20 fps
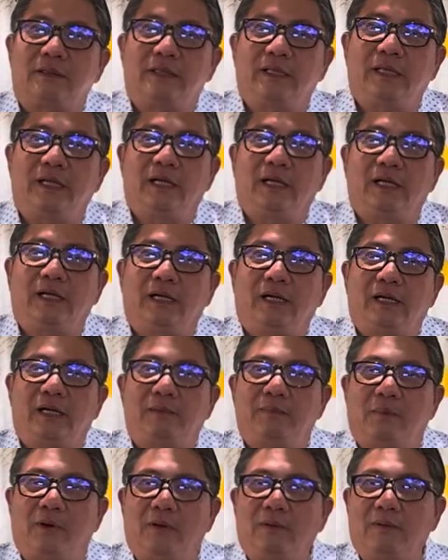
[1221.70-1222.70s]
giờ à,
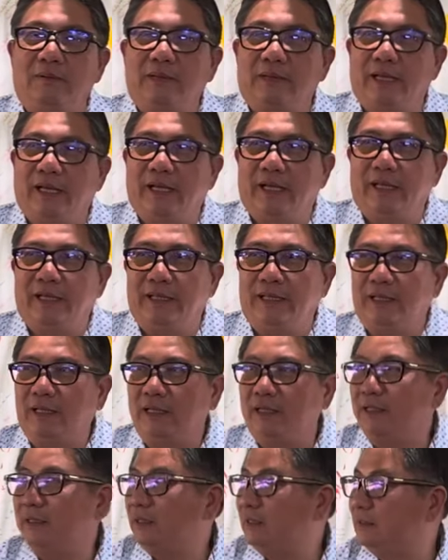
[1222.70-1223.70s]
mỗi một ngày
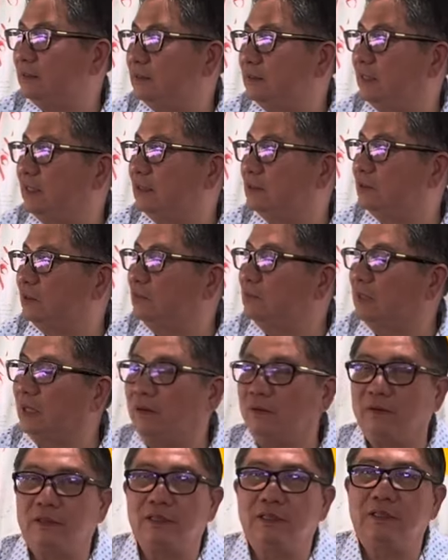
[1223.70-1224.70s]
à, dân chúng
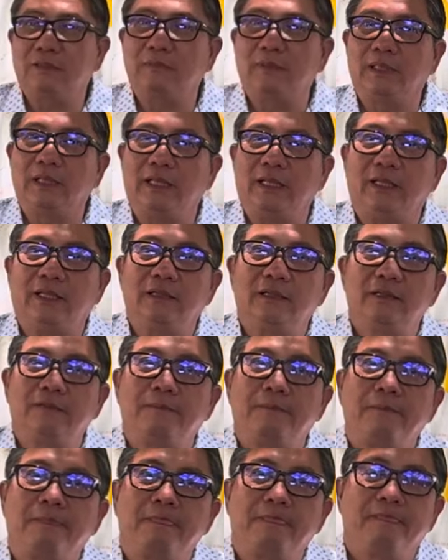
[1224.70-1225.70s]
đâu có được bình yên
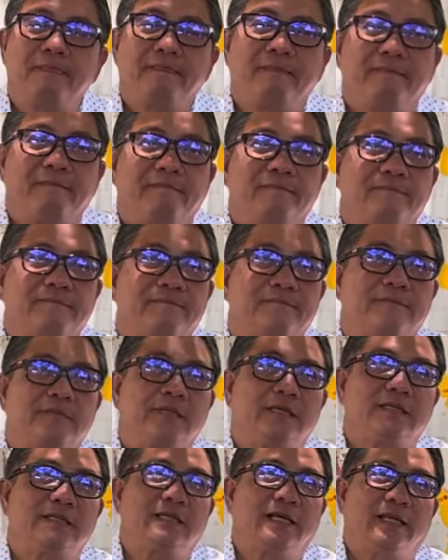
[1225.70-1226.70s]

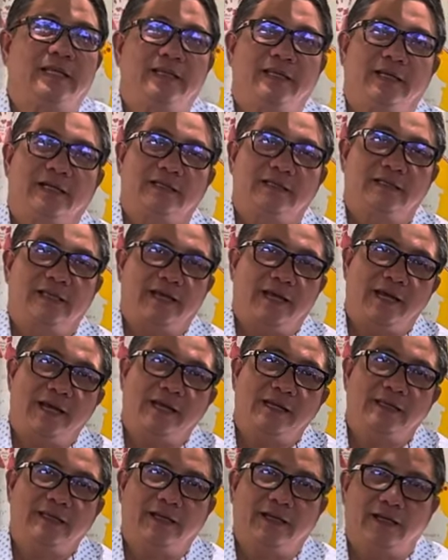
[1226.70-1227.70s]
chiến tranh giặc
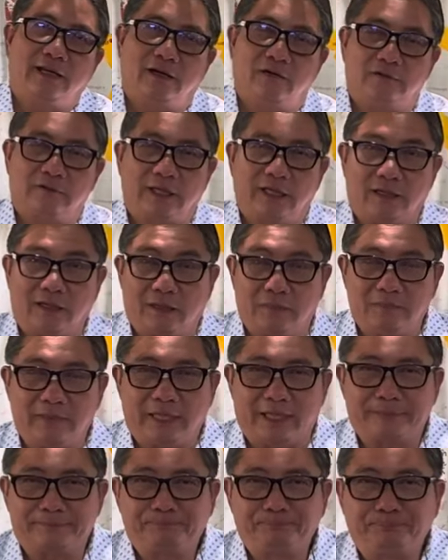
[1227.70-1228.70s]
giả nhà lầu thành đóng
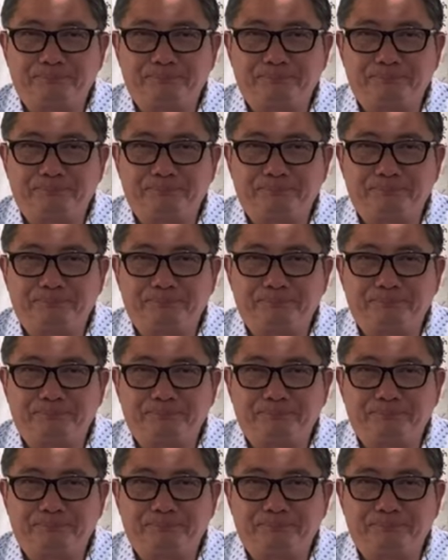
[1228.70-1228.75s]
gạch